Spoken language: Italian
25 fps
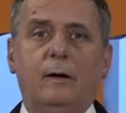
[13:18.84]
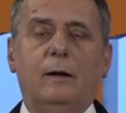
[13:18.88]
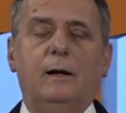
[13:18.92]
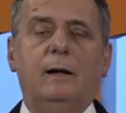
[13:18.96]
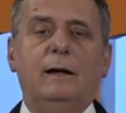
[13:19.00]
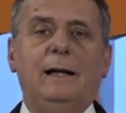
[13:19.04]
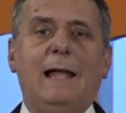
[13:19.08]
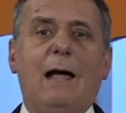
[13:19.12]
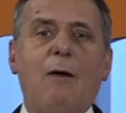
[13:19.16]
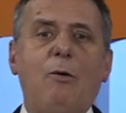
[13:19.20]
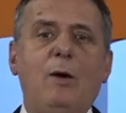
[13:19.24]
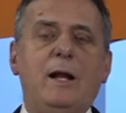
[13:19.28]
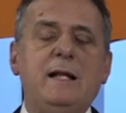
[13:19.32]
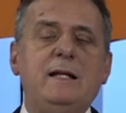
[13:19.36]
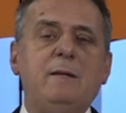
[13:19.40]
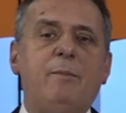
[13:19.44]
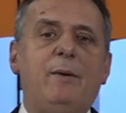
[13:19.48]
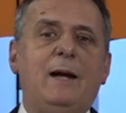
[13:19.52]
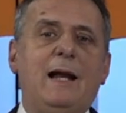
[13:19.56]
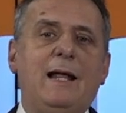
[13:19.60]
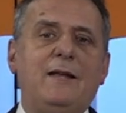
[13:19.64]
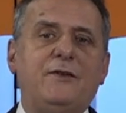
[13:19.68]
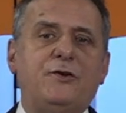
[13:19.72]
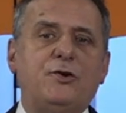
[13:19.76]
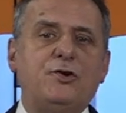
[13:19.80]
L'Aula di
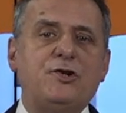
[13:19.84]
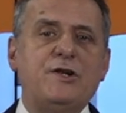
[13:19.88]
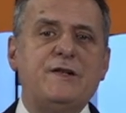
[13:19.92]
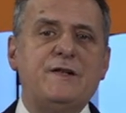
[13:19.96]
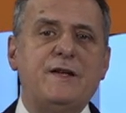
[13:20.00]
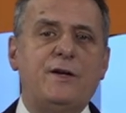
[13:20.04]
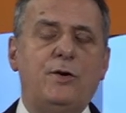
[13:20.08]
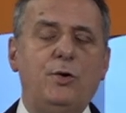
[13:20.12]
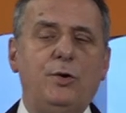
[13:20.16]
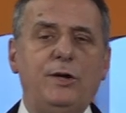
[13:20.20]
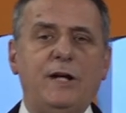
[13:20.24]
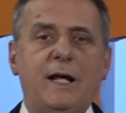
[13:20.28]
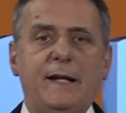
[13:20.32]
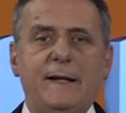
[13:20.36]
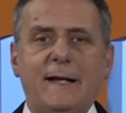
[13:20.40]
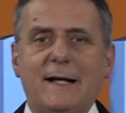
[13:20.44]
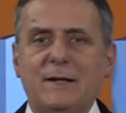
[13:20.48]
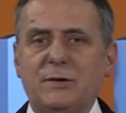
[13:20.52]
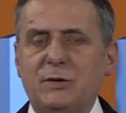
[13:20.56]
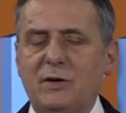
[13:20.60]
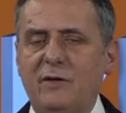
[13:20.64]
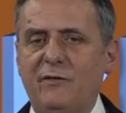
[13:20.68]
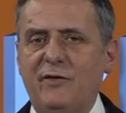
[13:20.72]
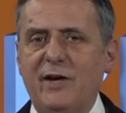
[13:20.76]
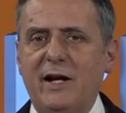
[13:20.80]
Palazzo Cesaroni ha
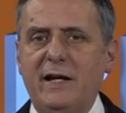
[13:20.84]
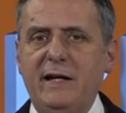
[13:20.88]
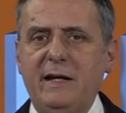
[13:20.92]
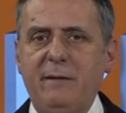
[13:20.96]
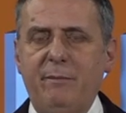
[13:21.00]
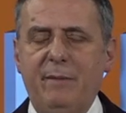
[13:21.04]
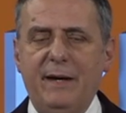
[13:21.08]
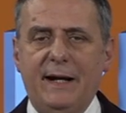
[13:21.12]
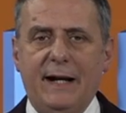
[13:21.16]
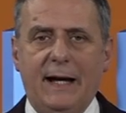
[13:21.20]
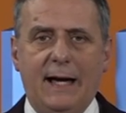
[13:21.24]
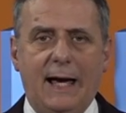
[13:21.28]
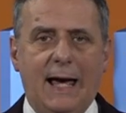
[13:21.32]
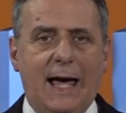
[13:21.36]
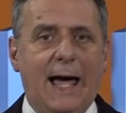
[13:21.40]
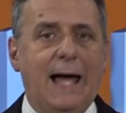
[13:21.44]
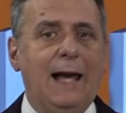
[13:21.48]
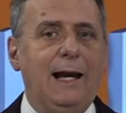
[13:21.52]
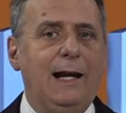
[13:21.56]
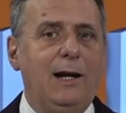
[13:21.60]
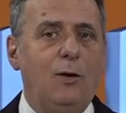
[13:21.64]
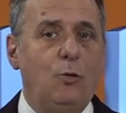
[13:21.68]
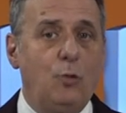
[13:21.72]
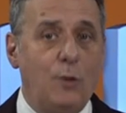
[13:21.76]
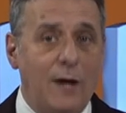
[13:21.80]
dato il via libera
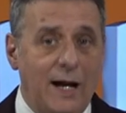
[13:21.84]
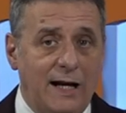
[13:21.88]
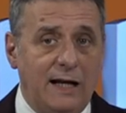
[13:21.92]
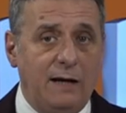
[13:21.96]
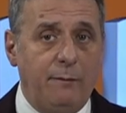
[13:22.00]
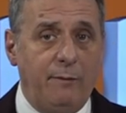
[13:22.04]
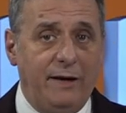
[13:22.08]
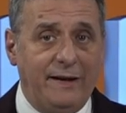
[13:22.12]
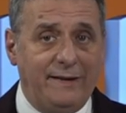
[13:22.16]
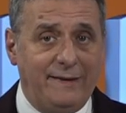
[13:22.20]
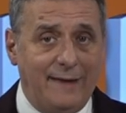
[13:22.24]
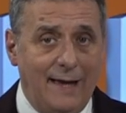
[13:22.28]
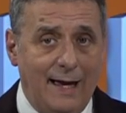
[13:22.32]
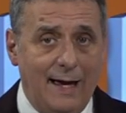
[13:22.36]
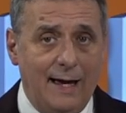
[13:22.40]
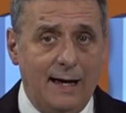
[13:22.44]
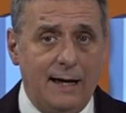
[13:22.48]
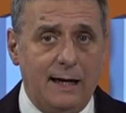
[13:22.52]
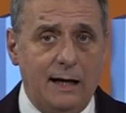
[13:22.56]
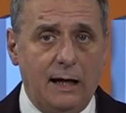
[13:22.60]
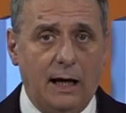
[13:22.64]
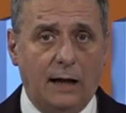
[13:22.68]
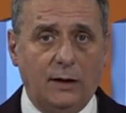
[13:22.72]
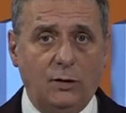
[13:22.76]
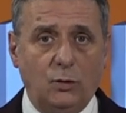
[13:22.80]

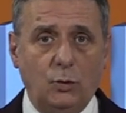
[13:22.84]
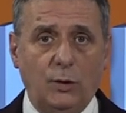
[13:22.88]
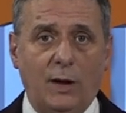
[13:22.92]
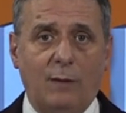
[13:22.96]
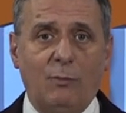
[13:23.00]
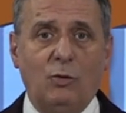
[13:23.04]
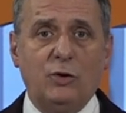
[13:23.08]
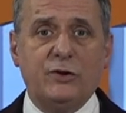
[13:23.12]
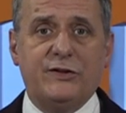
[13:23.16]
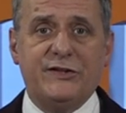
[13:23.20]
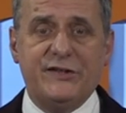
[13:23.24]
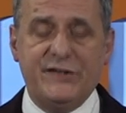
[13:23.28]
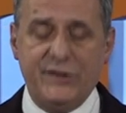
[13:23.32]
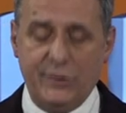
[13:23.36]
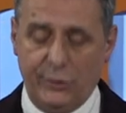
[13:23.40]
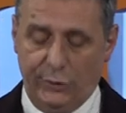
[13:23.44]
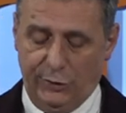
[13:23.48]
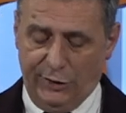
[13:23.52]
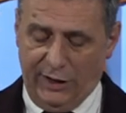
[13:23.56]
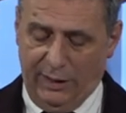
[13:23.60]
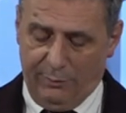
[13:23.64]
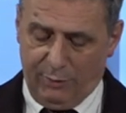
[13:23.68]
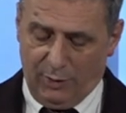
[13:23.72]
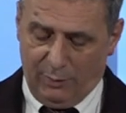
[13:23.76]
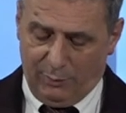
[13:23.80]
all'unanimità ad una
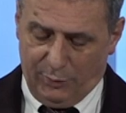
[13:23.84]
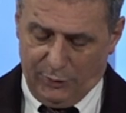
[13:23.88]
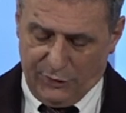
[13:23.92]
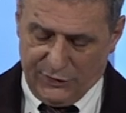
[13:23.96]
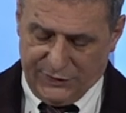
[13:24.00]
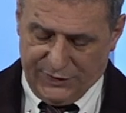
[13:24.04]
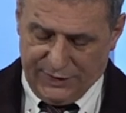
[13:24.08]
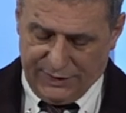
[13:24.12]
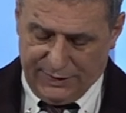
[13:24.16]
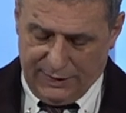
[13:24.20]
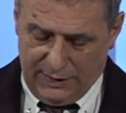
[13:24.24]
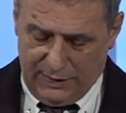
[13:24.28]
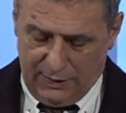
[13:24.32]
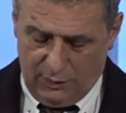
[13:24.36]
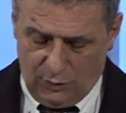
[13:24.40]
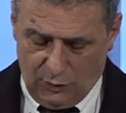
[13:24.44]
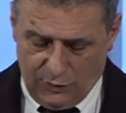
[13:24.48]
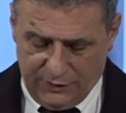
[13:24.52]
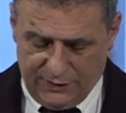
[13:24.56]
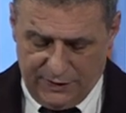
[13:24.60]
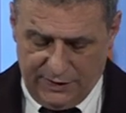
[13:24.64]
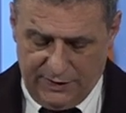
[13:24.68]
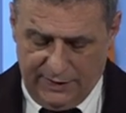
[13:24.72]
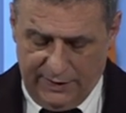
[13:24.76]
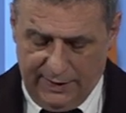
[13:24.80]
mozione proposta dal
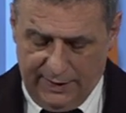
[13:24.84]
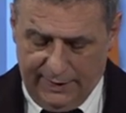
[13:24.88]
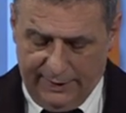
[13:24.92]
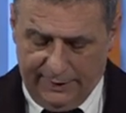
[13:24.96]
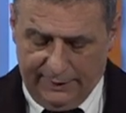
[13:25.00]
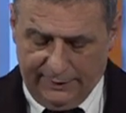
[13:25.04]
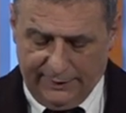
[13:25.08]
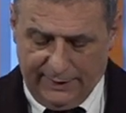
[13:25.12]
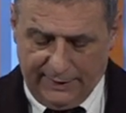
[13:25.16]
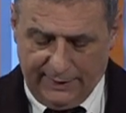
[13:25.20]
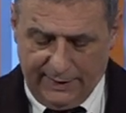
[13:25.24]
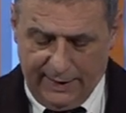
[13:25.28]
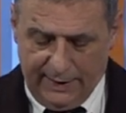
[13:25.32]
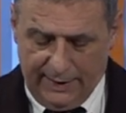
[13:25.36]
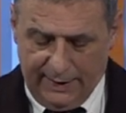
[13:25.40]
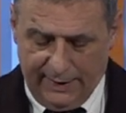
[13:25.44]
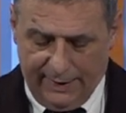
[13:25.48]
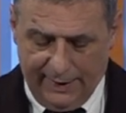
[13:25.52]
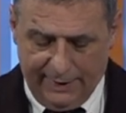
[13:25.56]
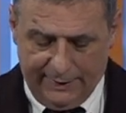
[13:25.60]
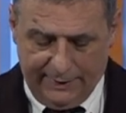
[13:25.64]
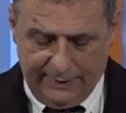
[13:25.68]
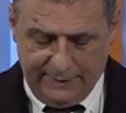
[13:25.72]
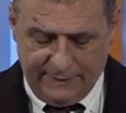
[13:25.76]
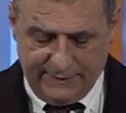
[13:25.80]
consigliere Daniele
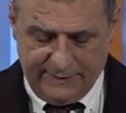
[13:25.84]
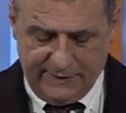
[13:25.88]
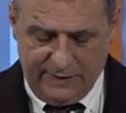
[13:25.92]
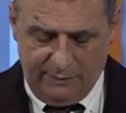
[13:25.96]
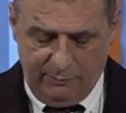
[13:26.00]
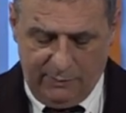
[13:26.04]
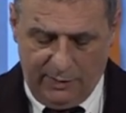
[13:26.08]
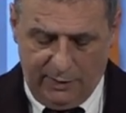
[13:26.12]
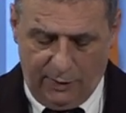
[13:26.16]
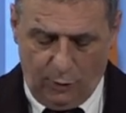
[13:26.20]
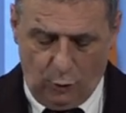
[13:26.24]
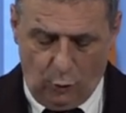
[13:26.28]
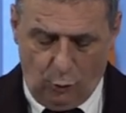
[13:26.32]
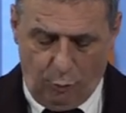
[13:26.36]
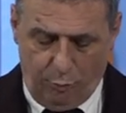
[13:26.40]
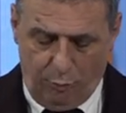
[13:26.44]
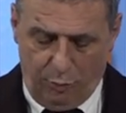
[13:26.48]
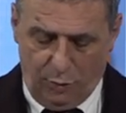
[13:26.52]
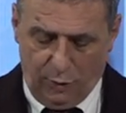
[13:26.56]
Carissimi, gruppo